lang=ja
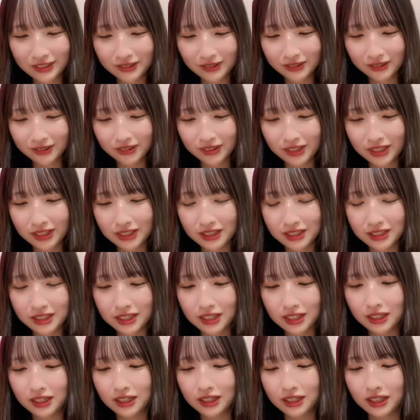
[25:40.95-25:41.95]
そう大岡
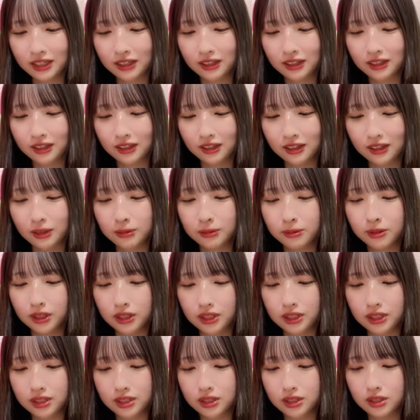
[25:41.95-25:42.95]
SKE ラブ
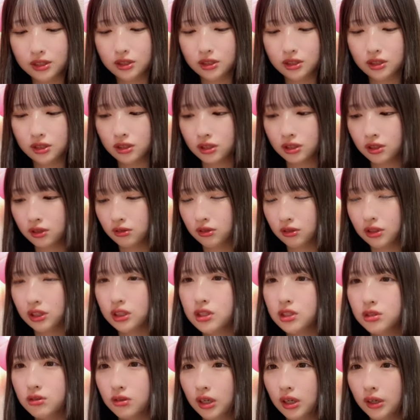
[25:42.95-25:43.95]
です
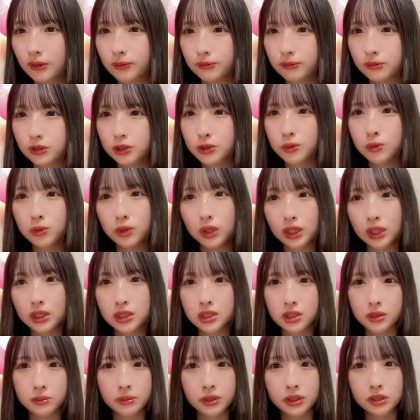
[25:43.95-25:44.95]
私は尊敬
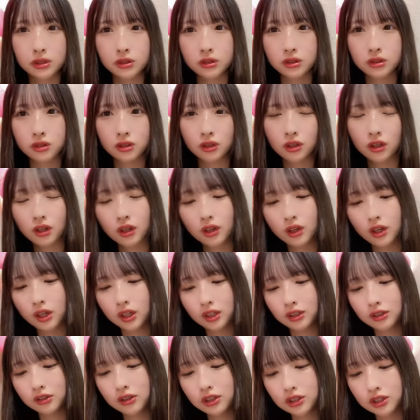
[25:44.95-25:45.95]
してます
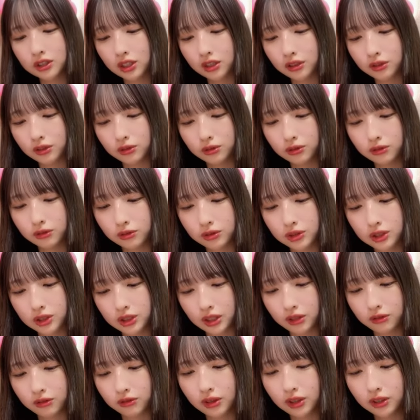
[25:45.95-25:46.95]
ルカさんとおし
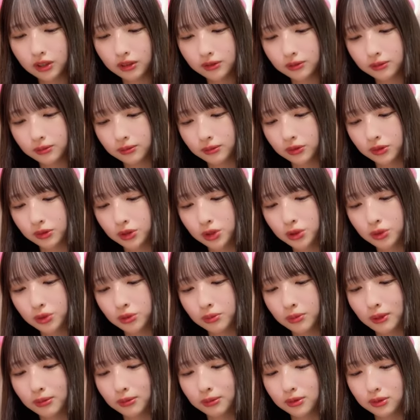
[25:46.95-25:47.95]
りんはもう超
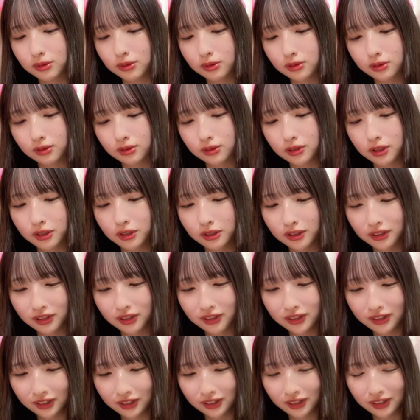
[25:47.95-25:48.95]
マブ
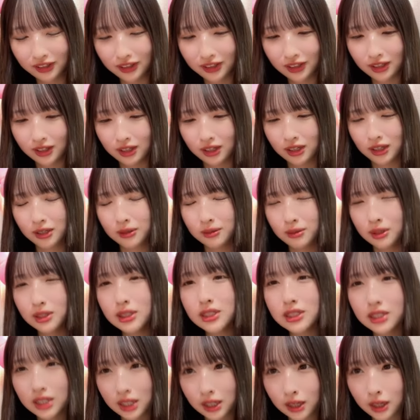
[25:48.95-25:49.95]
え
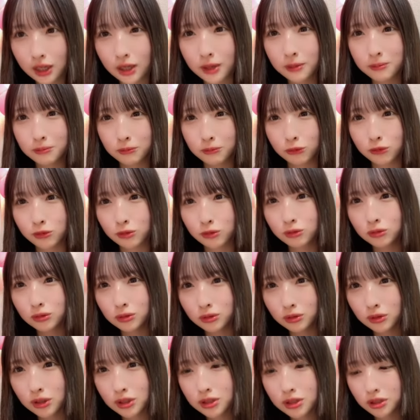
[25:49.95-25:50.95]
マジでもうほんと
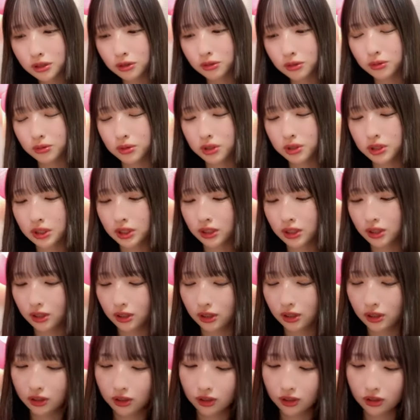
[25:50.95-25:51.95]
ルカさんとおしりん
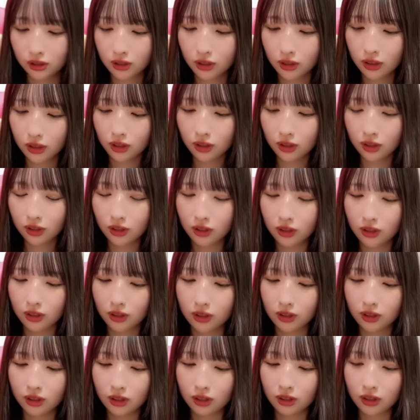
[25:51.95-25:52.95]
が
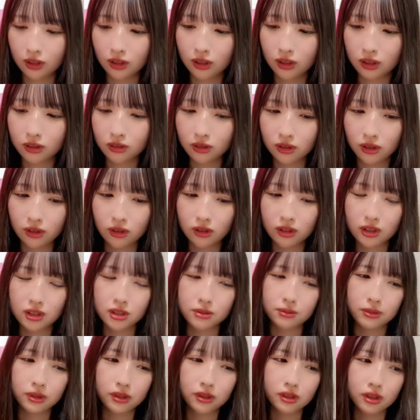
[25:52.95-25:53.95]
いなくなって
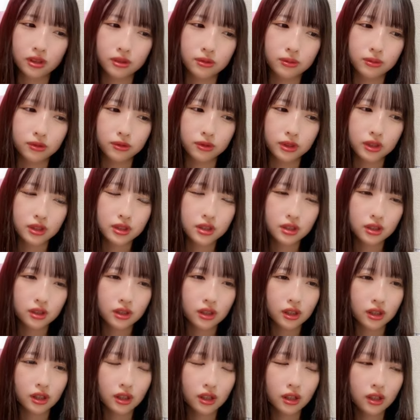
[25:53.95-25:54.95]
しまったらもう私は
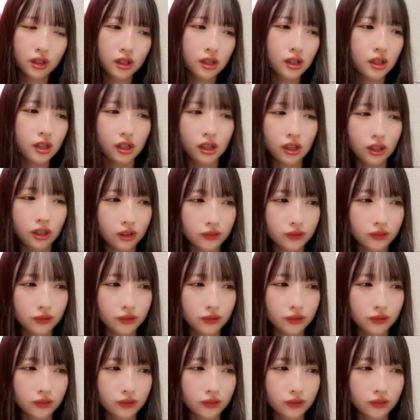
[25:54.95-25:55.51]
耐えられない